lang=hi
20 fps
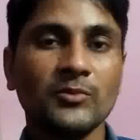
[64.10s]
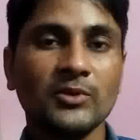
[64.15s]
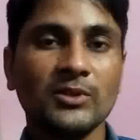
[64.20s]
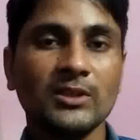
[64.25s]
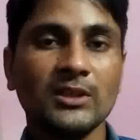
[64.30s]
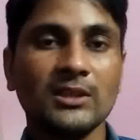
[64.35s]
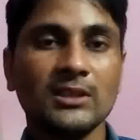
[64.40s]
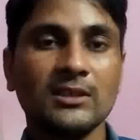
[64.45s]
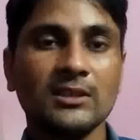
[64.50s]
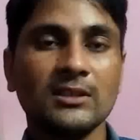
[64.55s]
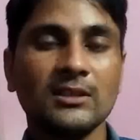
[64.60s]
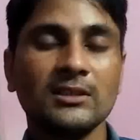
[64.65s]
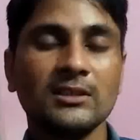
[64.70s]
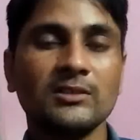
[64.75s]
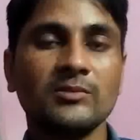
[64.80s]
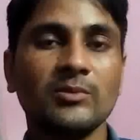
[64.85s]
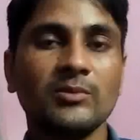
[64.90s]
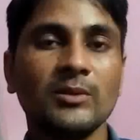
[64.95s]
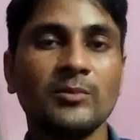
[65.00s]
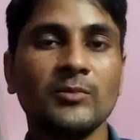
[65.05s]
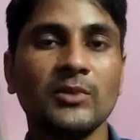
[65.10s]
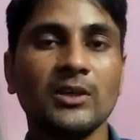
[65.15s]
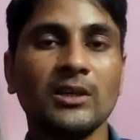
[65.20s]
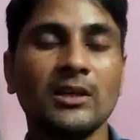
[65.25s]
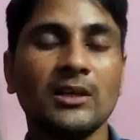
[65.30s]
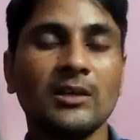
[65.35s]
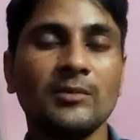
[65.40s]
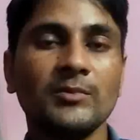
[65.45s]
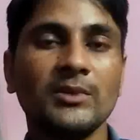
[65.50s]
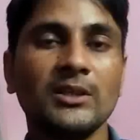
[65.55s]
को देखिए इस फिल्म का
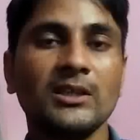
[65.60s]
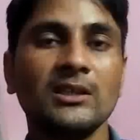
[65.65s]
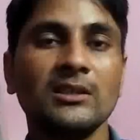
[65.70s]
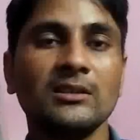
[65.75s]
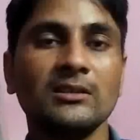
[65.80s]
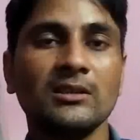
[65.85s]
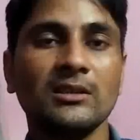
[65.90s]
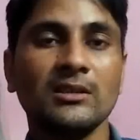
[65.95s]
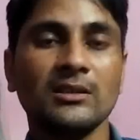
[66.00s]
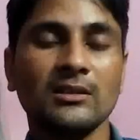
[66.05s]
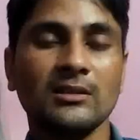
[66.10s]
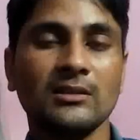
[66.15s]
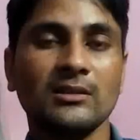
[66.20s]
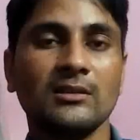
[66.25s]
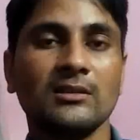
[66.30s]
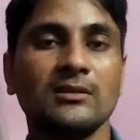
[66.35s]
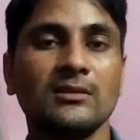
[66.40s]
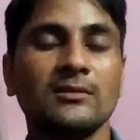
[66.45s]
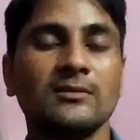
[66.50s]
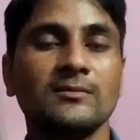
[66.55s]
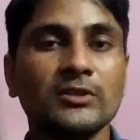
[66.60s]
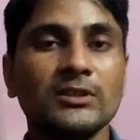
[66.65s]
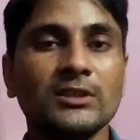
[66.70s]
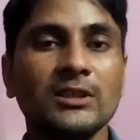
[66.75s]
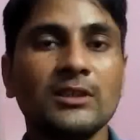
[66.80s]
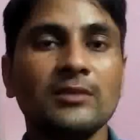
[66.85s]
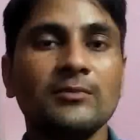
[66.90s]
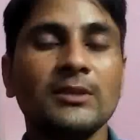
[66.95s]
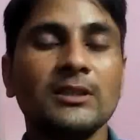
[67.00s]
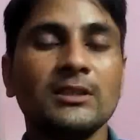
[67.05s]
नाम है द रनर तो
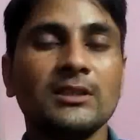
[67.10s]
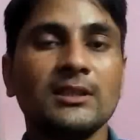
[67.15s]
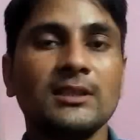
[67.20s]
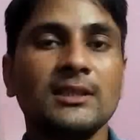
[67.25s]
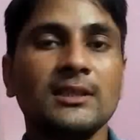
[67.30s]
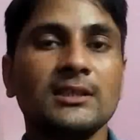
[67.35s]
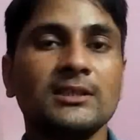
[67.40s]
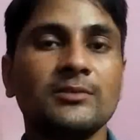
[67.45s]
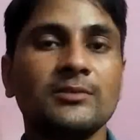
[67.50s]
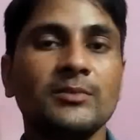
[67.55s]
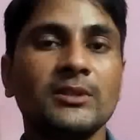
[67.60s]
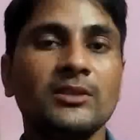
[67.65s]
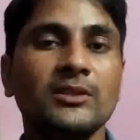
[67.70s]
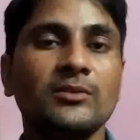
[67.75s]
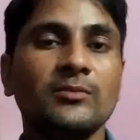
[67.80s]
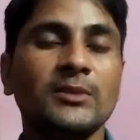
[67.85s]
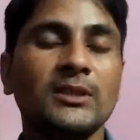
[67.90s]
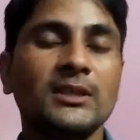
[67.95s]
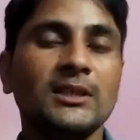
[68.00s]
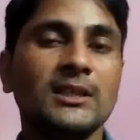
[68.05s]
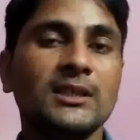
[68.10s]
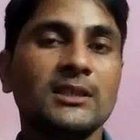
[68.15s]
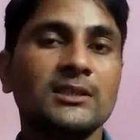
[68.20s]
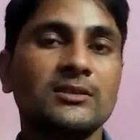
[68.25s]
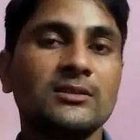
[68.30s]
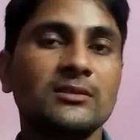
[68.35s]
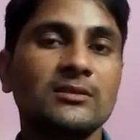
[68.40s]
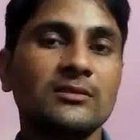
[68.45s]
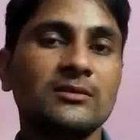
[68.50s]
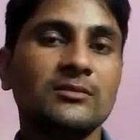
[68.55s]
चलिए मिलते हैं नेक्स्ट वीडियो में नेक्स्ट
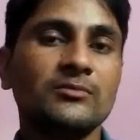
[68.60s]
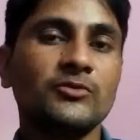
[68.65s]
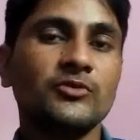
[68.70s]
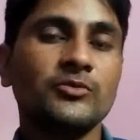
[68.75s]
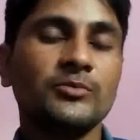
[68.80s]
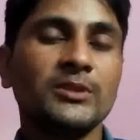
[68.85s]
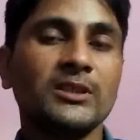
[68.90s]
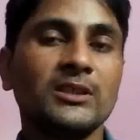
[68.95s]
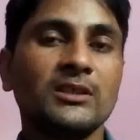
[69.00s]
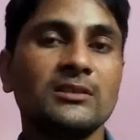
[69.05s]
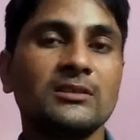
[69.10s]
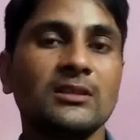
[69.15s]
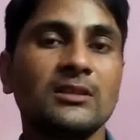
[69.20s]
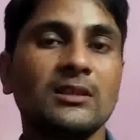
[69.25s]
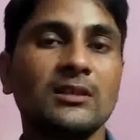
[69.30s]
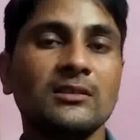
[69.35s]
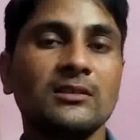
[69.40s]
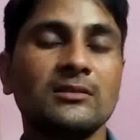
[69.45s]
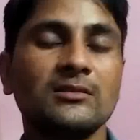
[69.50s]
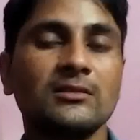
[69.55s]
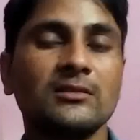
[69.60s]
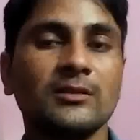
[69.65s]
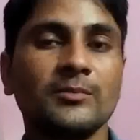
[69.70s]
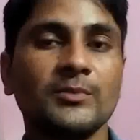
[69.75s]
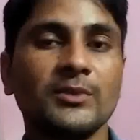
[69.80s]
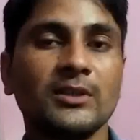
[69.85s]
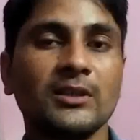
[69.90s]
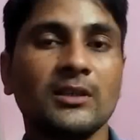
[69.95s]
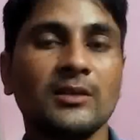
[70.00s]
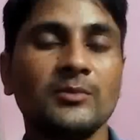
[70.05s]
मूवी के साथ तब
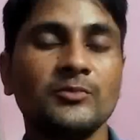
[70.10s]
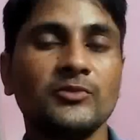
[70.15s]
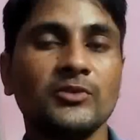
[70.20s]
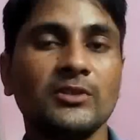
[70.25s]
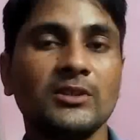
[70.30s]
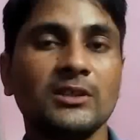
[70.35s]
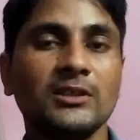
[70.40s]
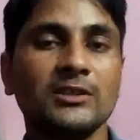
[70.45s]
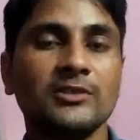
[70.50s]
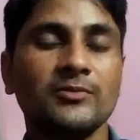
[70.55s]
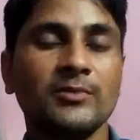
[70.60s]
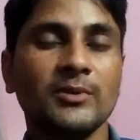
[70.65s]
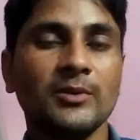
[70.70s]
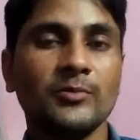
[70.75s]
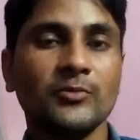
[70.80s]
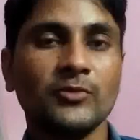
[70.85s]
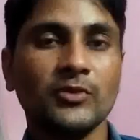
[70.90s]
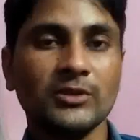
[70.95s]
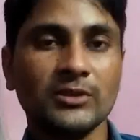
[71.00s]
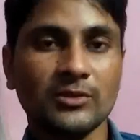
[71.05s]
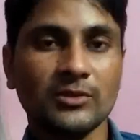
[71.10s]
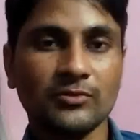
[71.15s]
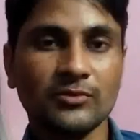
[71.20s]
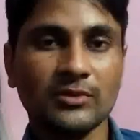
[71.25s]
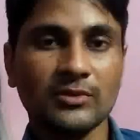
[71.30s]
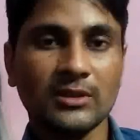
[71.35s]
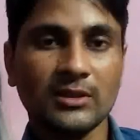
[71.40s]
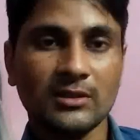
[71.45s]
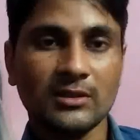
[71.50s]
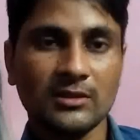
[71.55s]
तक आप जो है इस फिल्म को ज़रूर
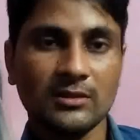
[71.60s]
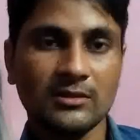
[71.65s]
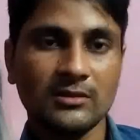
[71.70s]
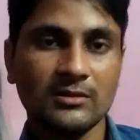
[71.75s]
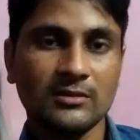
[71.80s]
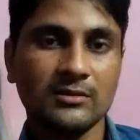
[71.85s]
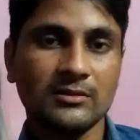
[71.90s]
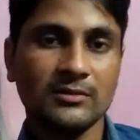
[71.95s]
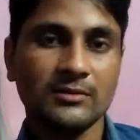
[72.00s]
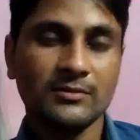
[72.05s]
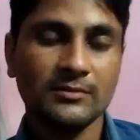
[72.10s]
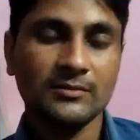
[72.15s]
देखें